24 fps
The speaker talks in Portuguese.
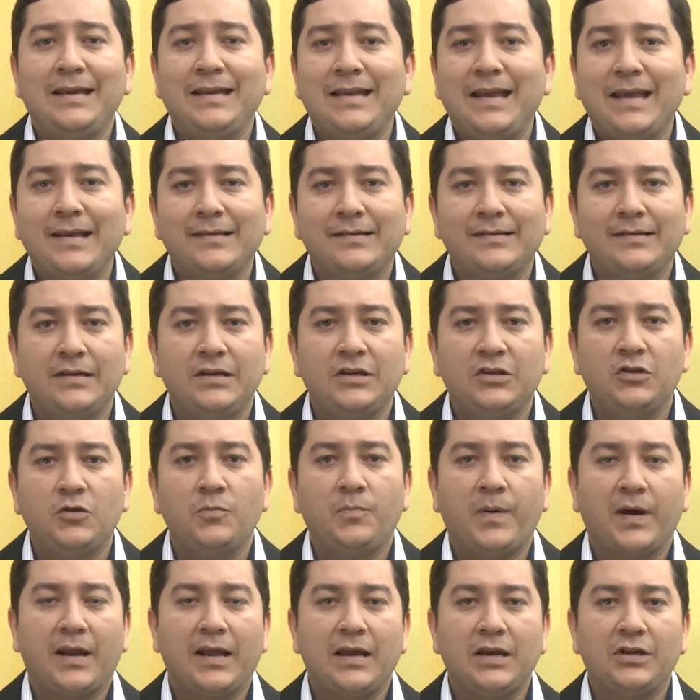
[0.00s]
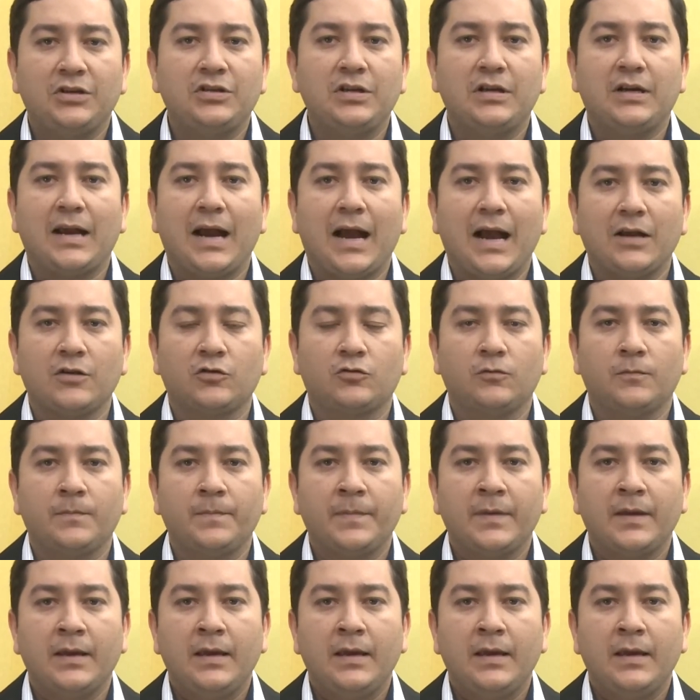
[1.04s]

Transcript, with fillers: inexiste para este caso.